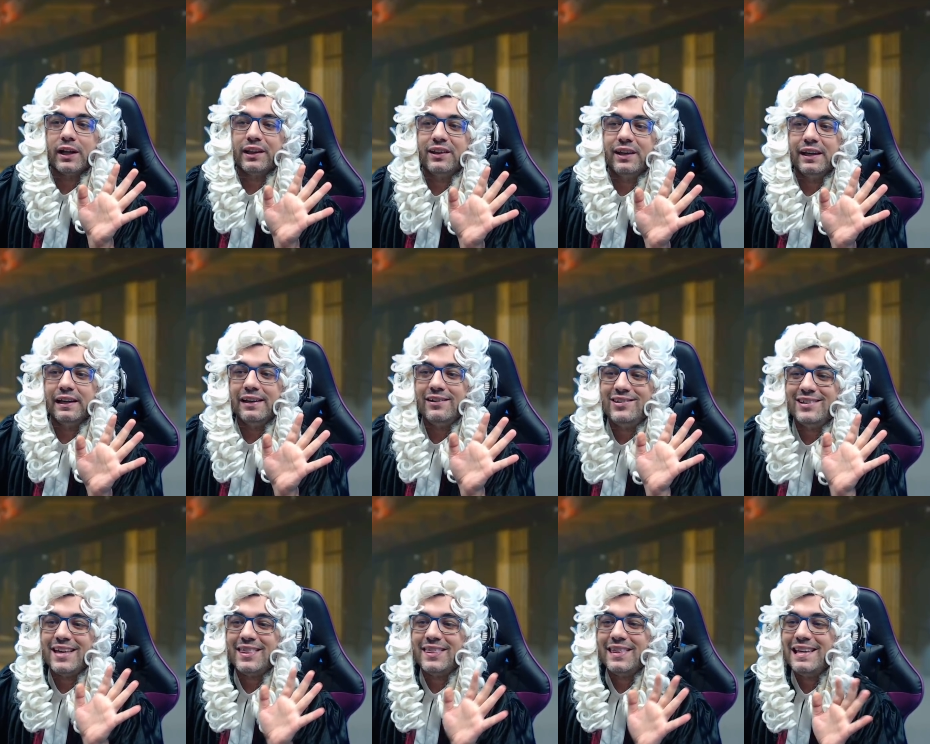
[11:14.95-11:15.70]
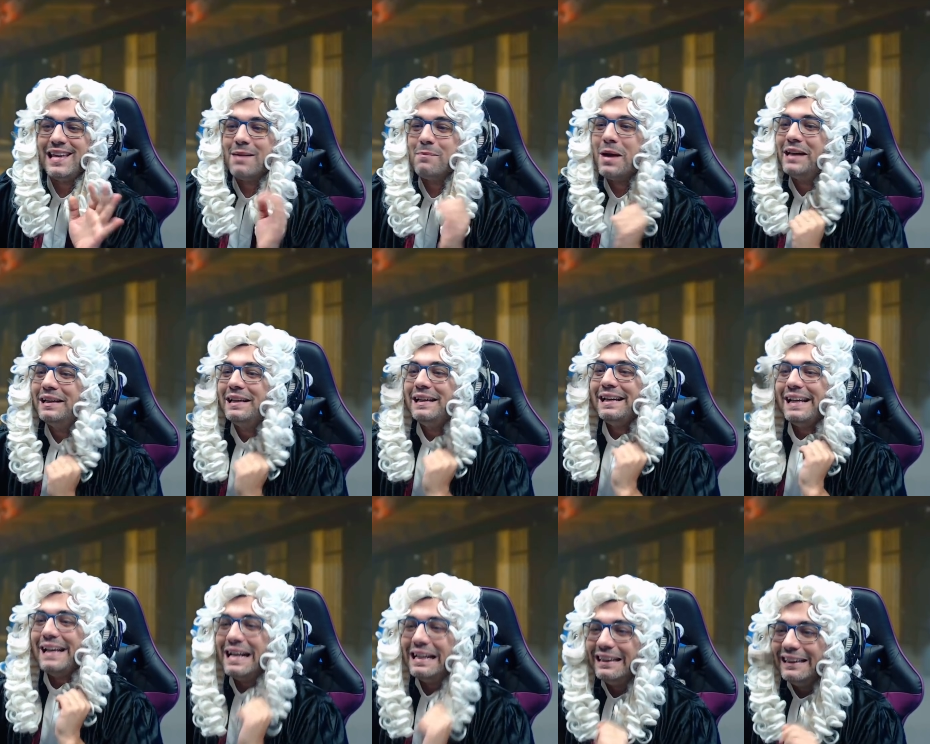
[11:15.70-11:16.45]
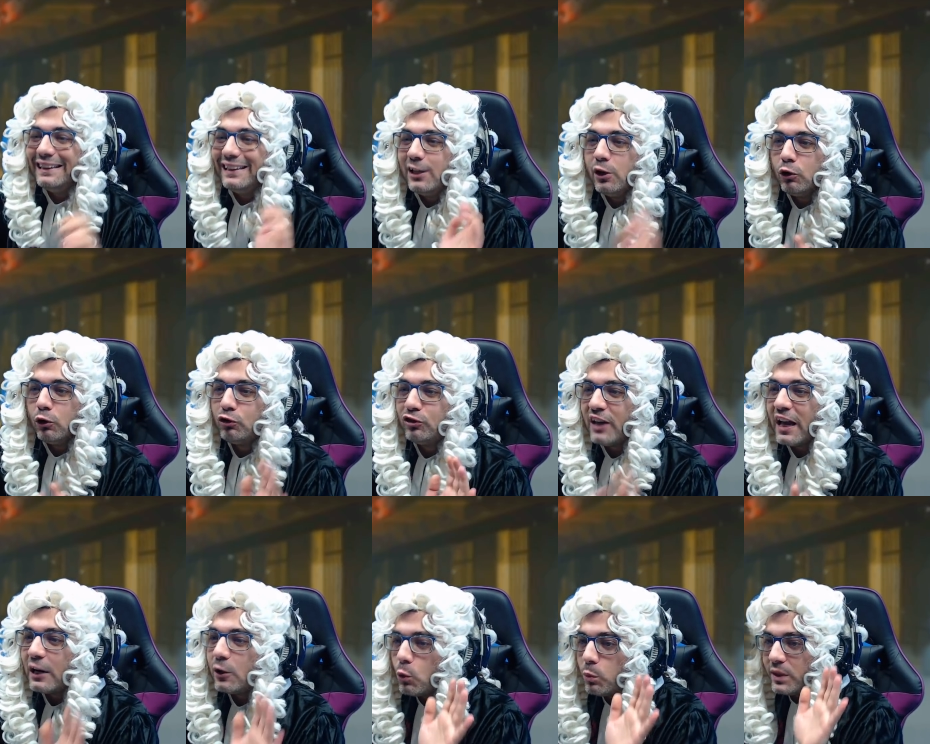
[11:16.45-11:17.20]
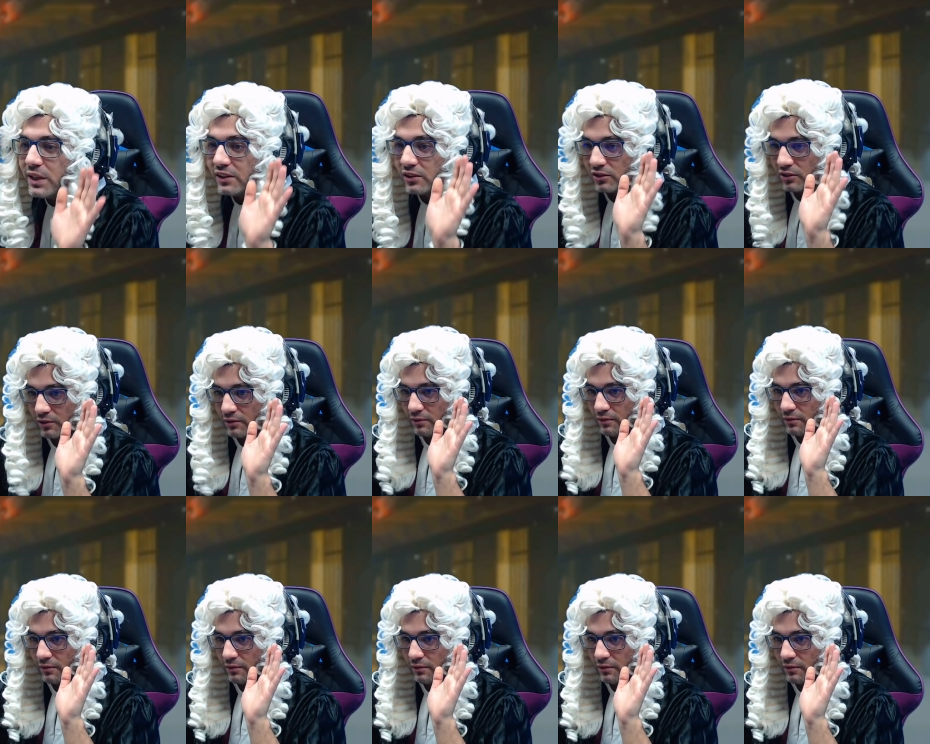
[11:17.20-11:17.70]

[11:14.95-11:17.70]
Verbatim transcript: tiene se hace llamar el dios Anubis.